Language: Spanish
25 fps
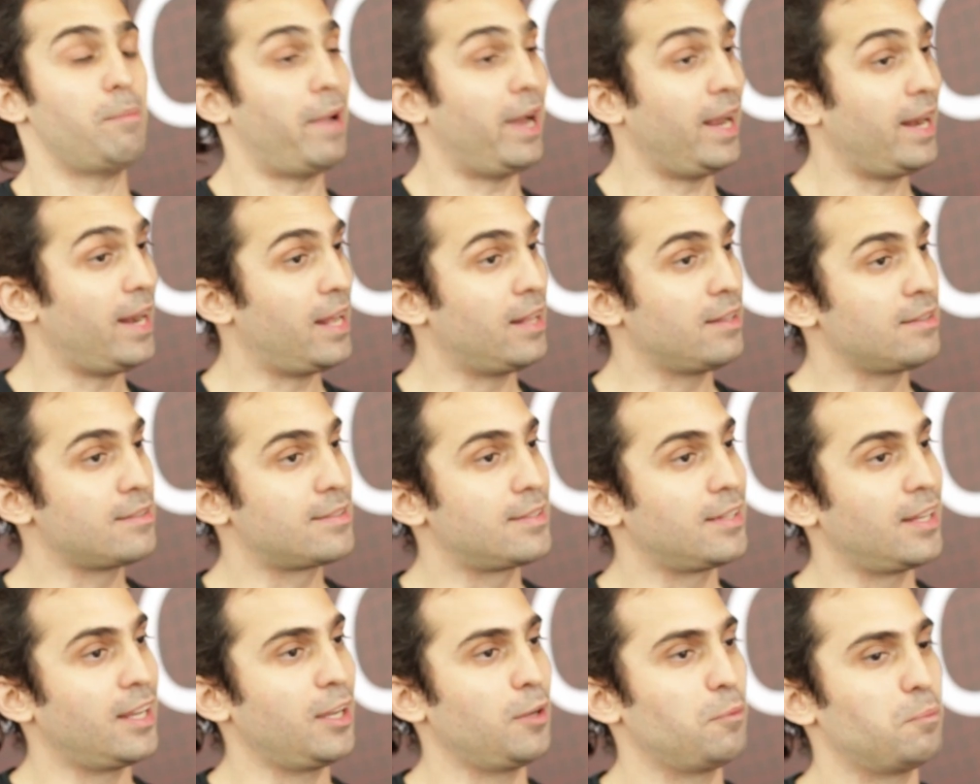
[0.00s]

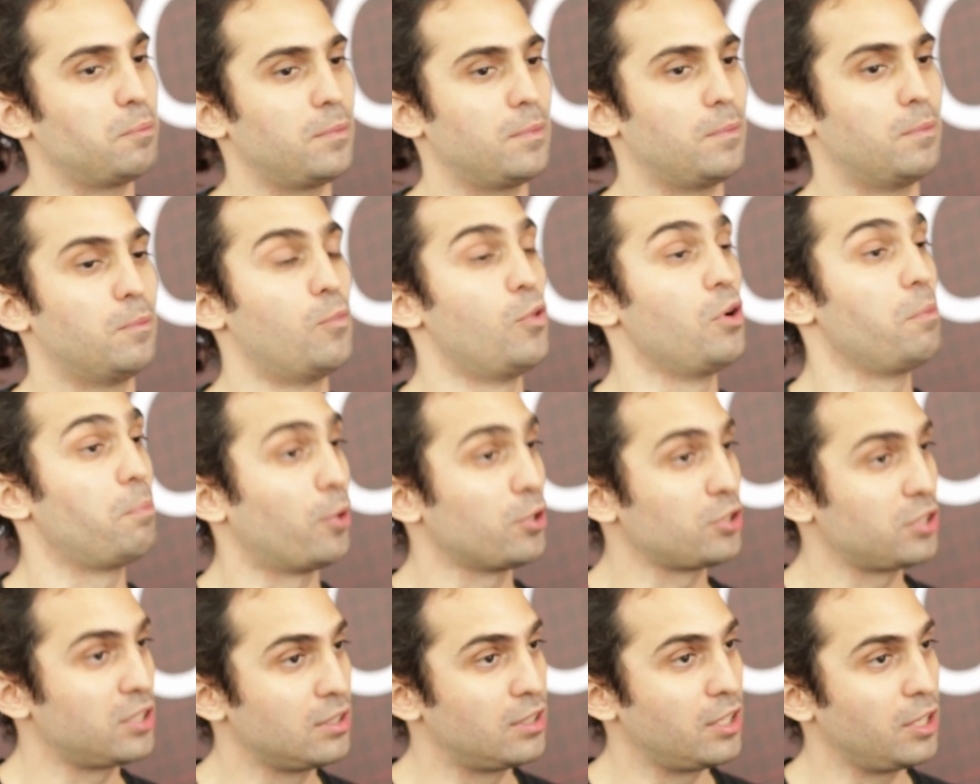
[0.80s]
Balance muy
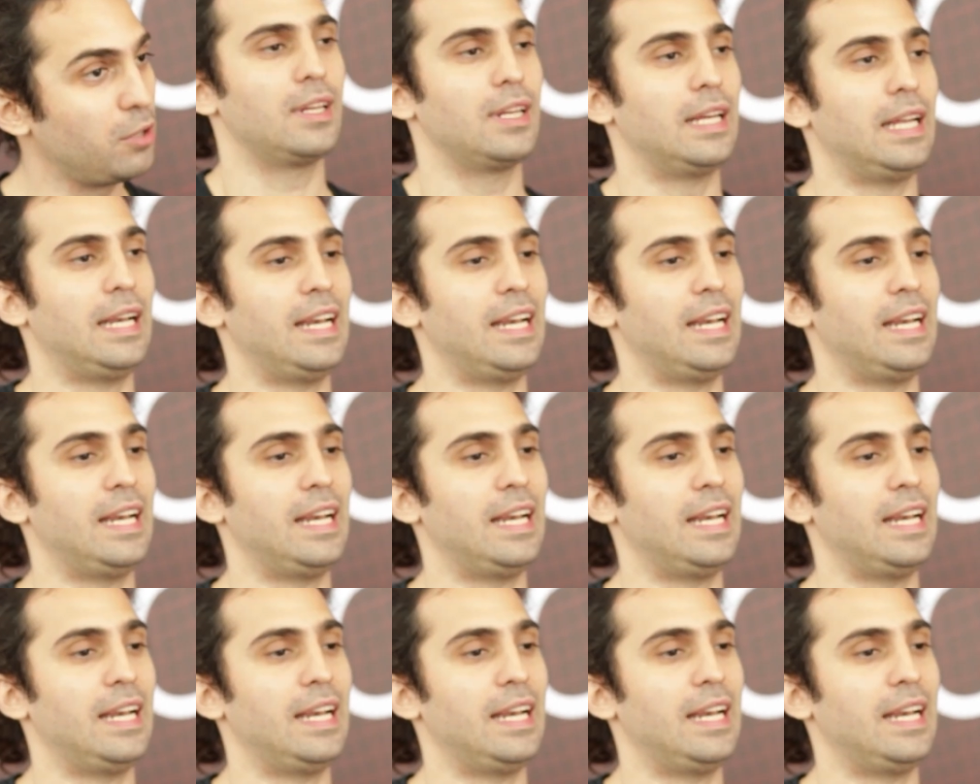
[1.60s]
positivo.